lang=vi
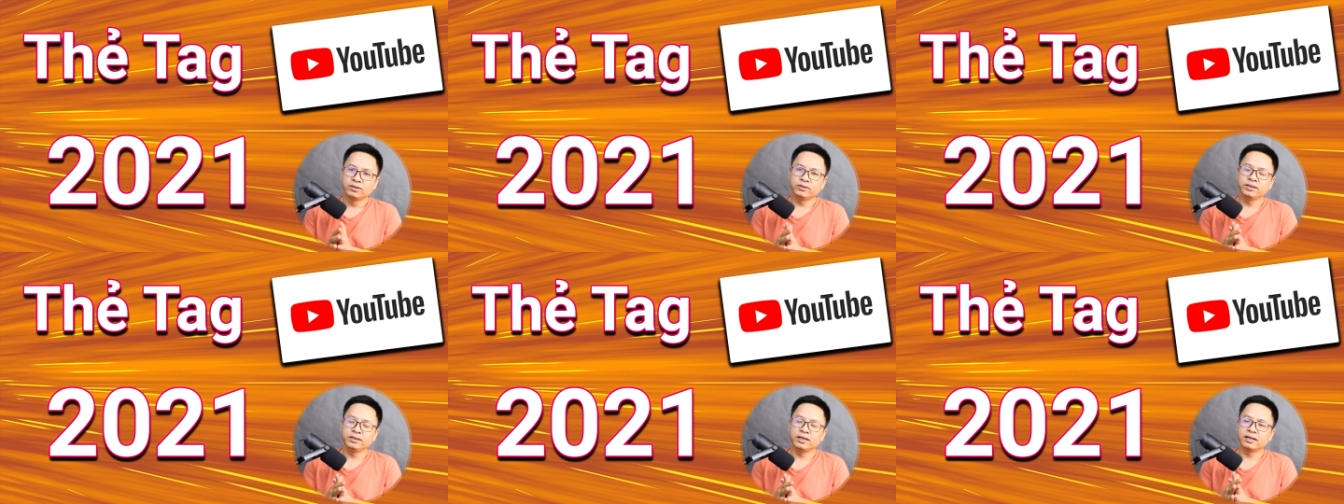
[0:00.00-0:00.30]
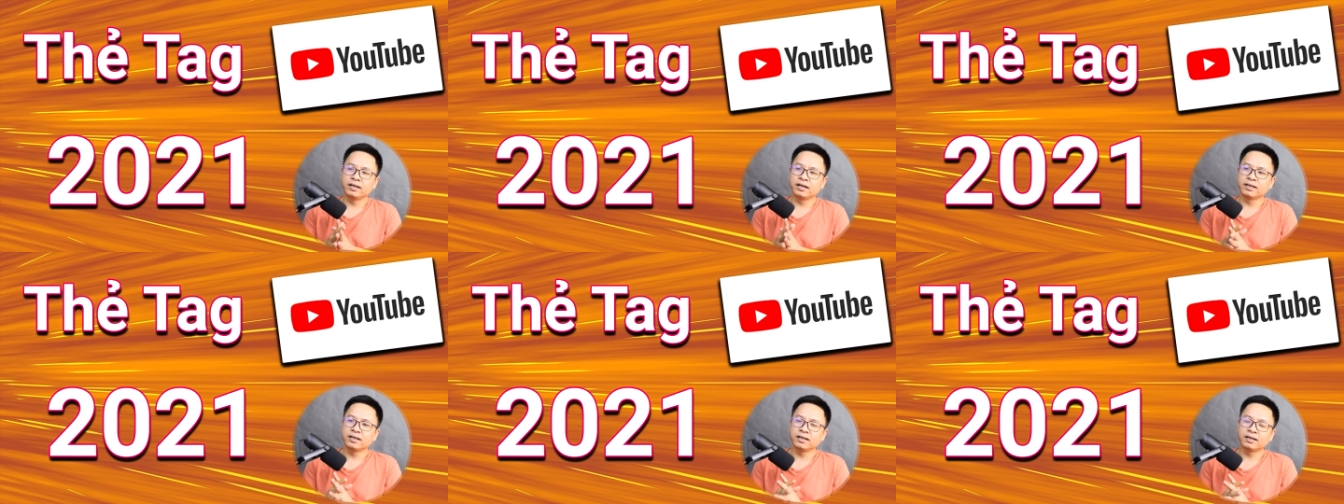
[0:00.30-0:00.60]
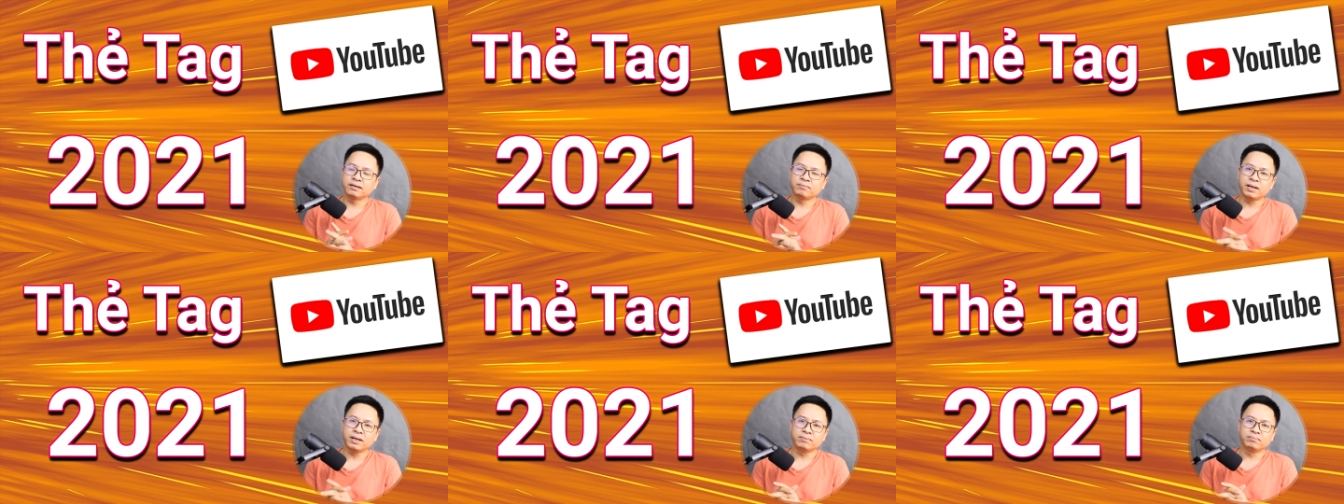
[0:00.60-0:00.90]
Tuy nhiên là
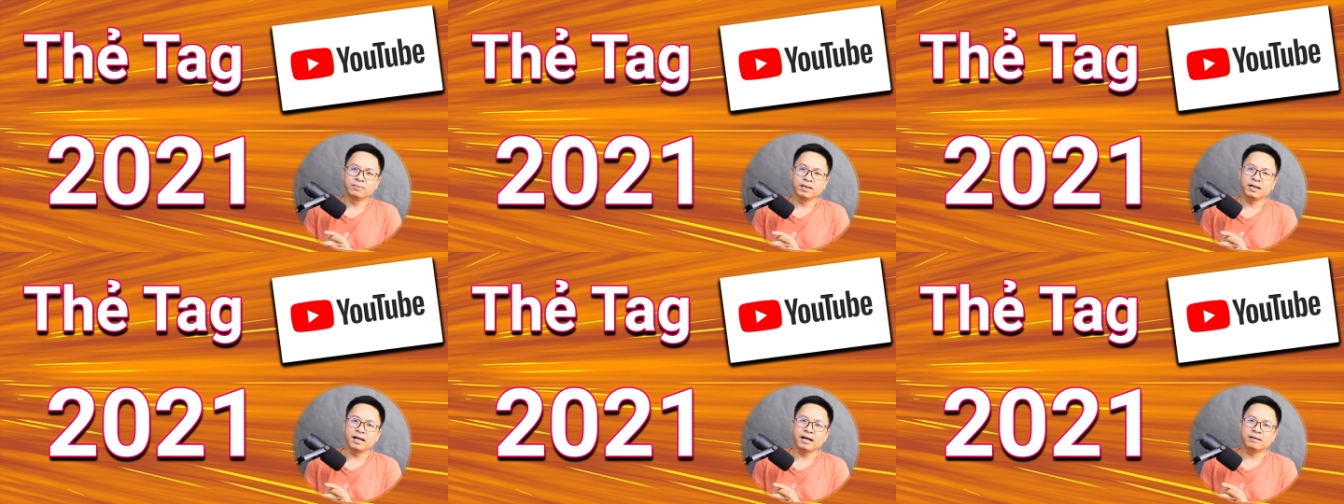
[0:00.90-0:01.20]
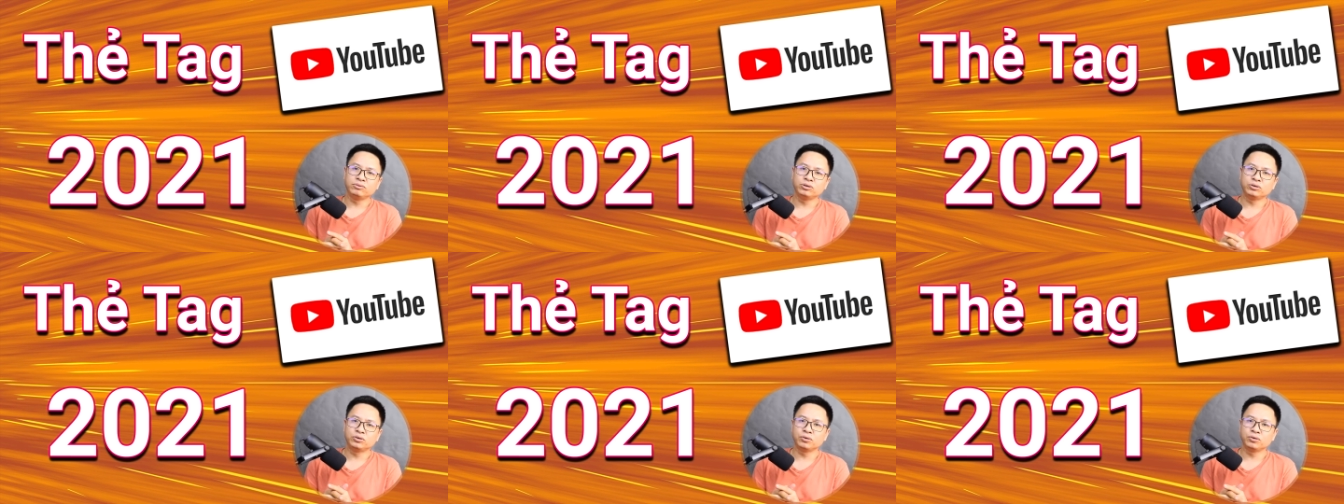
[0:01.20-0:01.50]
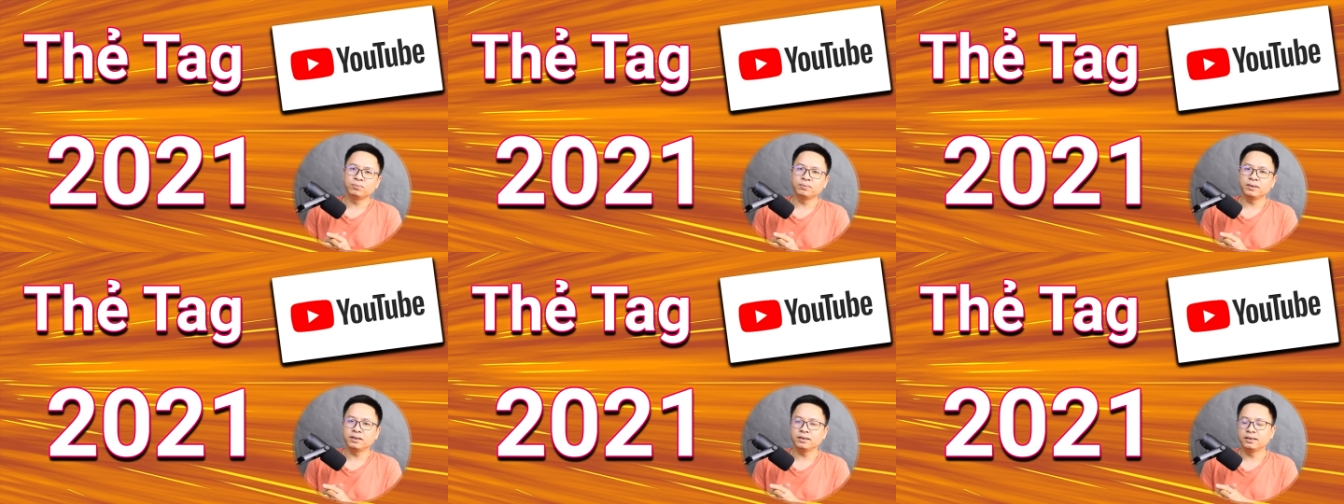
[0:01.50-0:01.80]
khi các bạn mới làm
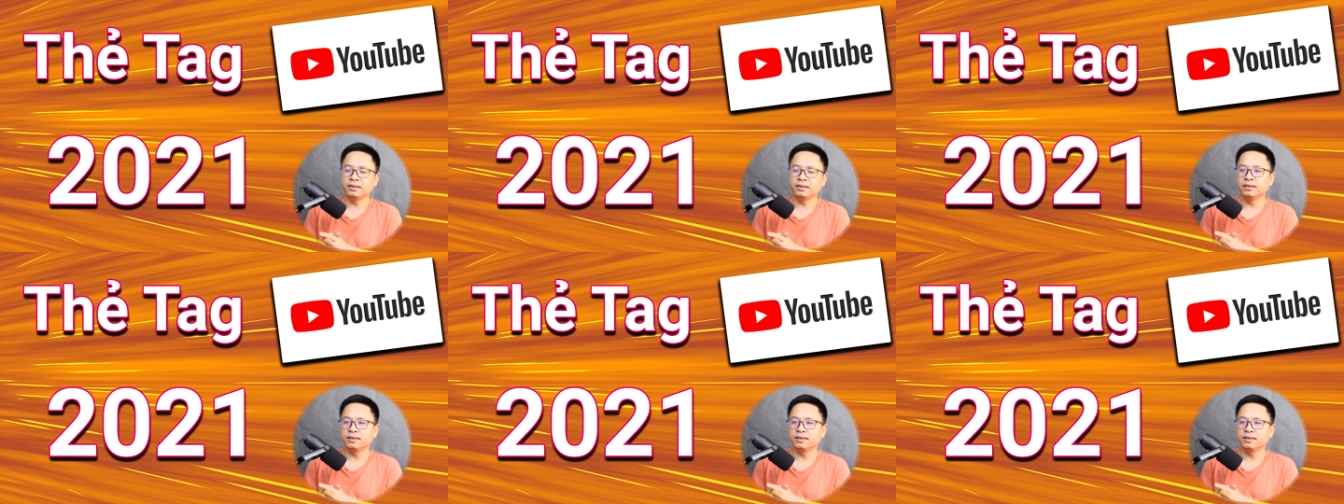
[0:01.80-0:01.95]
YouTube ấy,